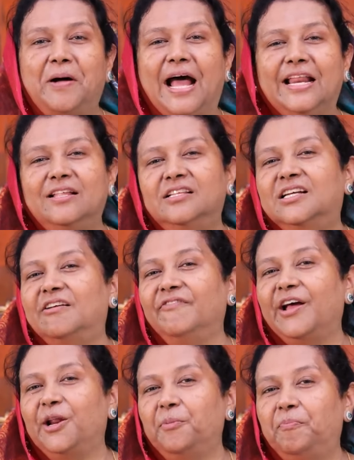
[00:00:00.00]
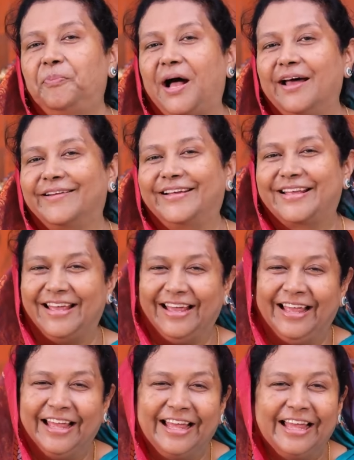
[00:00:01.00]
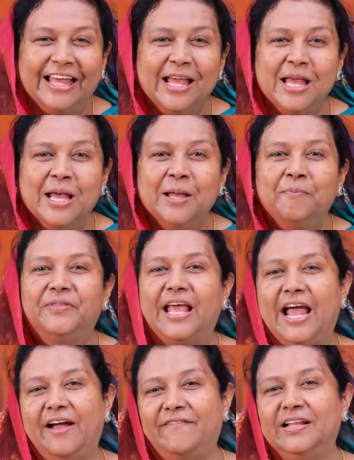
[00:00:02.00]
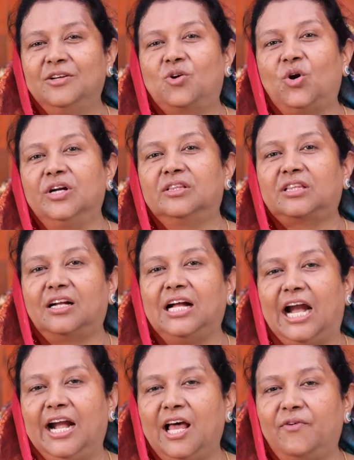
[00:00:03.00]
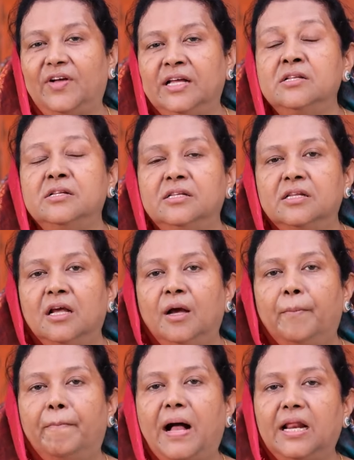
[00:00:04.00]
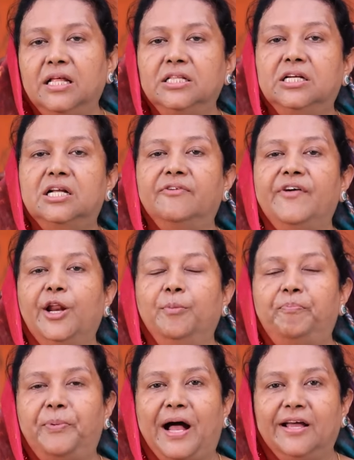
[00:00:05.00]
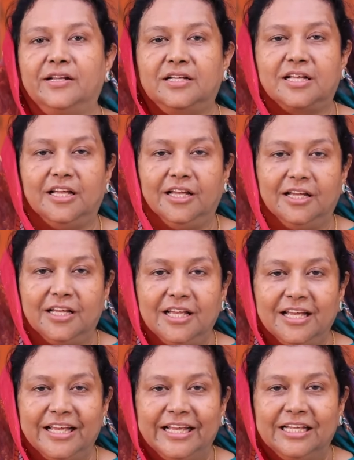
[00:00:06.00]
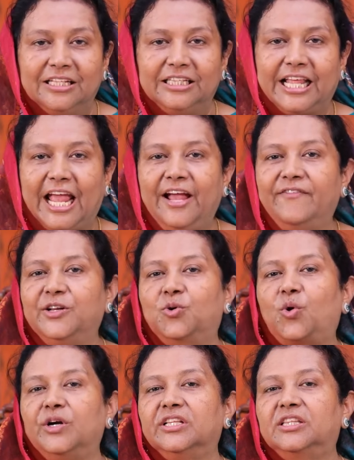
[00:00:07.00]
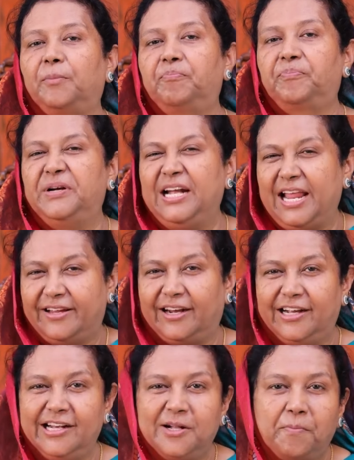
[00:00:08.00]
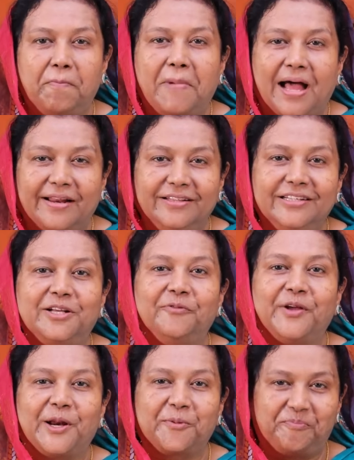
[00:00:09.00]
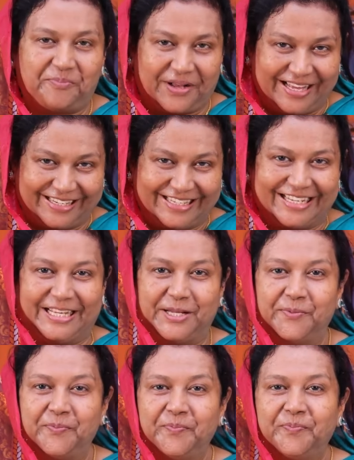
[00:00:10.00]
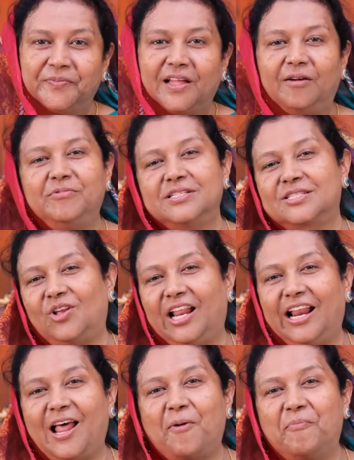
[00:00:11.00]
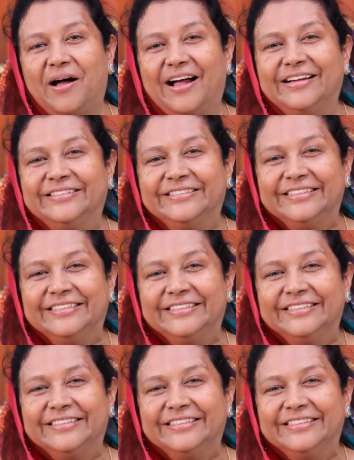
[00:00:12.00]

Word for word: மனதுக்கு வெறுப்பா இருக்கு தேவன் கொடுத்த கணவன் மனதுக்கு வெறுப்பா இருக்கு தேவன் கொடுத்த பிள்ளைகள் மனதுக்கு வெறுப்பா இருக்கு அப்படி சொல்லலாமா